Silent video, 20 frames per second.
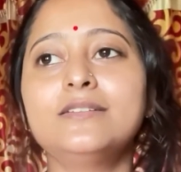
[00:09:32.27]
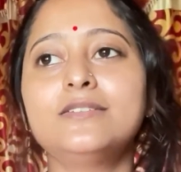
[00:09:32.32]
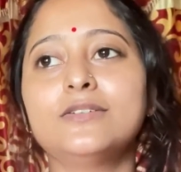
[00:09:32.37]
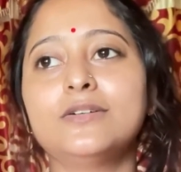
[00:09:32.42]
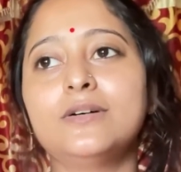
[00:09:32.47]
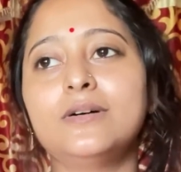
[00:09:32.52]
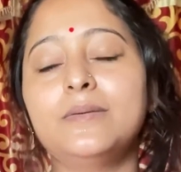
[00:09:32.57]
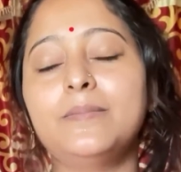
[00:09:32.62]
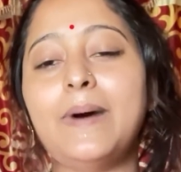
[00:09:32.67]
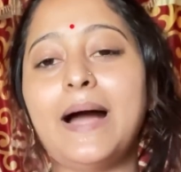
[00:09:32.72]

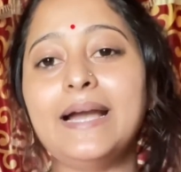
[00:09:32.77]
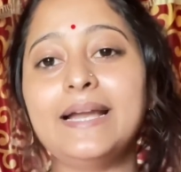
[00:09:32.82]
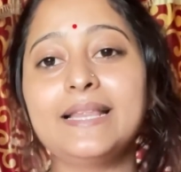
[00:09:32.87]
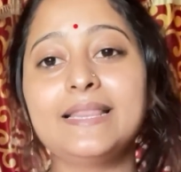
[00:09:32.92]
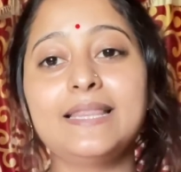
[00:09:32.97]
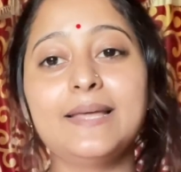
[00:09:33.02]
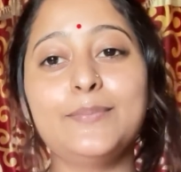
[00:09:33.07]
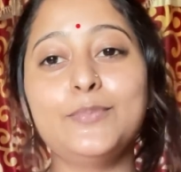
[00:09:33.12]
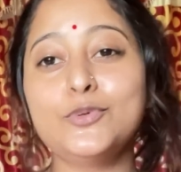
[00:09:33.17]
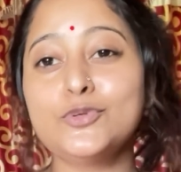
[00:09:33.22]
তো
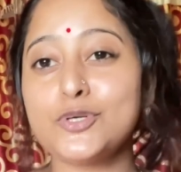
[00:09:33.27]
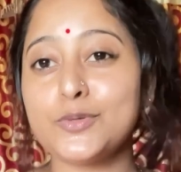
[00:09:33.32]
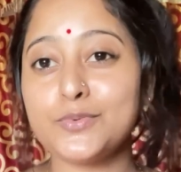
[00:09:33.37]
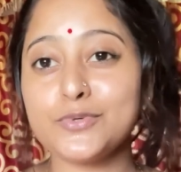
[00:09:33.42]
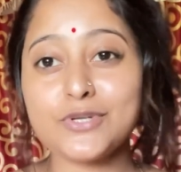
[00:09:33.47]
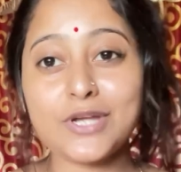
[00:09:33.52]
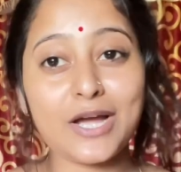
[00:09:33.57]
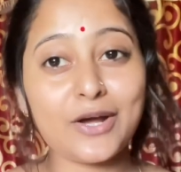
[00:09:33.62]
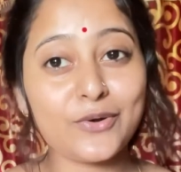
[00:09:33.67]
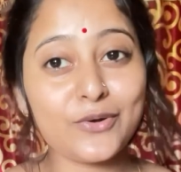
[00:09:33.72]
বাড়িতে পুজো
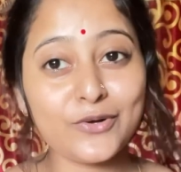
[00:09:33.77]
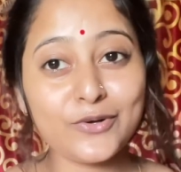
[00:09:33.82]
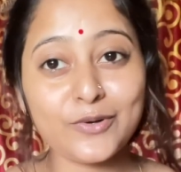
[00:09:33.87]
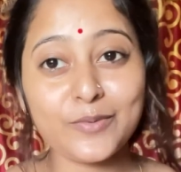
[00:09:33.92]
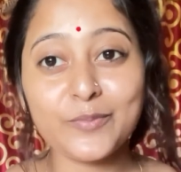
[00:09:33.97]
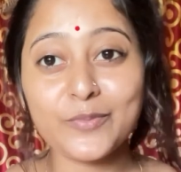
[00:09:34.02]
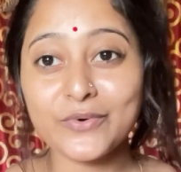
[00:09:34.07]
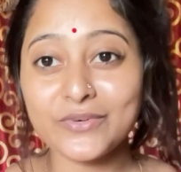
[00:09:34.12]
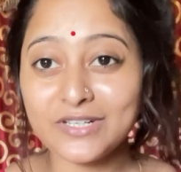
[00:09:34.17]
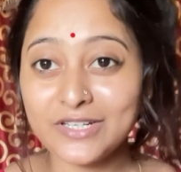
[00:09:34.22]
পুজো এখনও
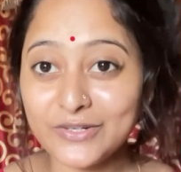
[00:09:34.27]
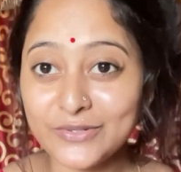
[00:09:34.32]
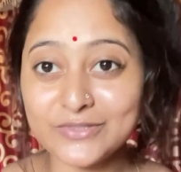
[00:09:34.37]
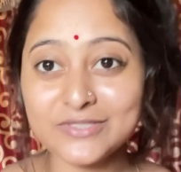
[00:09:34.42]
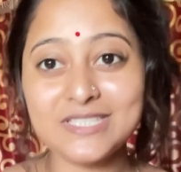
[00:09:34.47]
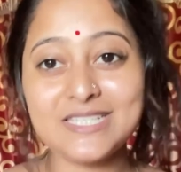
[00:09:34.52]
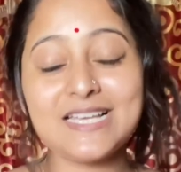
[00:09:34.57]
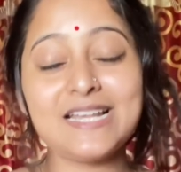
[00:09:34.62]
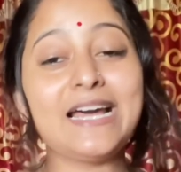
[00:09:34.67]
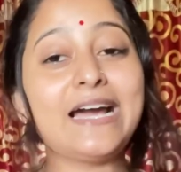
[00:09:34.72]
মনে
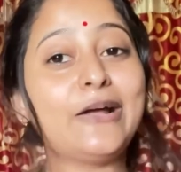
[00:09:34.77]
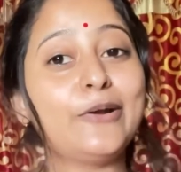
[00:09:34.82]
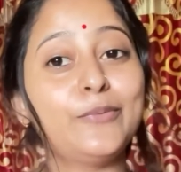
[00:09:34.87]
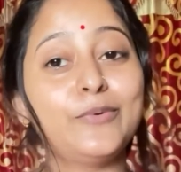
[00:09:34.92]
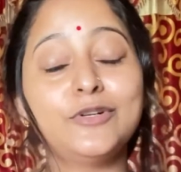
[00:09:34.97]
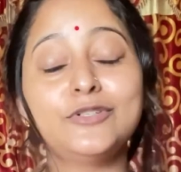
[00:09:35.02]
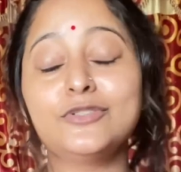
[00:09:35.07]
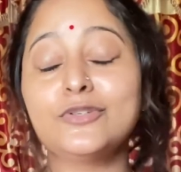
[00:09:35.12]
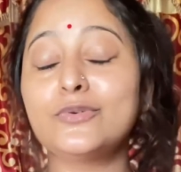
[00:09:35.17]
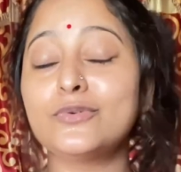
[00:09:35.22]
হচ্ছে না কারণ
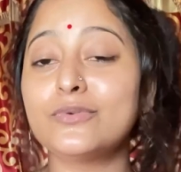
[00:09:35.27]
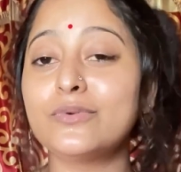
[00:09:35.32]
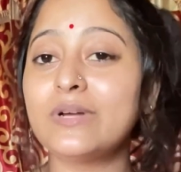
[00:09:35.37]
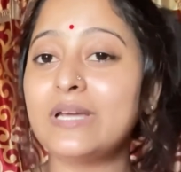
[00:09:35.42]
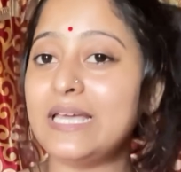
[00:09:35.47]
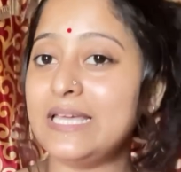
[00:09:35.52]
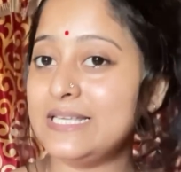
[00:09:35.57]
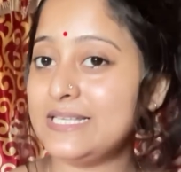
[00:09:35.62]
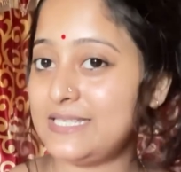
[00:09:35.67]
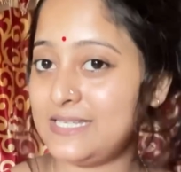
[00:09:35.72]
বলতো কোনো
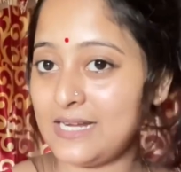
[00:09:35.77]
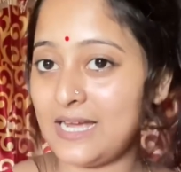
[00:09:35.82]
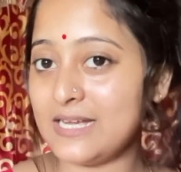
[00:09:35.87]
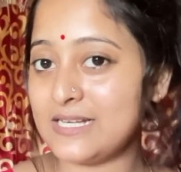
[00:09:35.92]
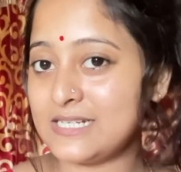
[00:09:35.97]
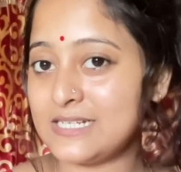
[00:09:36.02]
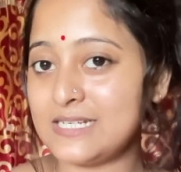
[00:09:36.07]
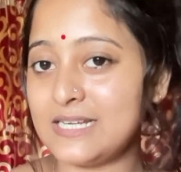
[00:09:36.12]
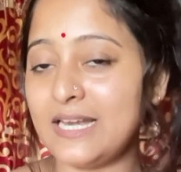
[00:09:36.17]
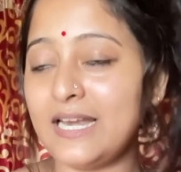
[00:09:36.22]
গেস্ট
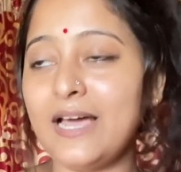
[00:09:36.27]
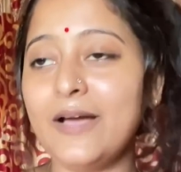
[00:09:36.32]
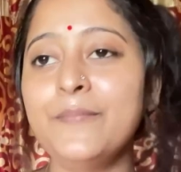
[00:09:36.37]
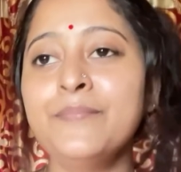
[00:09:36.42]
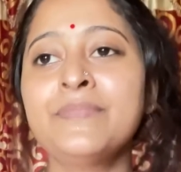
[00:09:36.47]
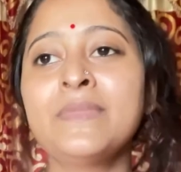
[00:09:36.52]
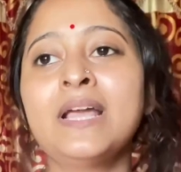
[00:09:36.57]
আসছে না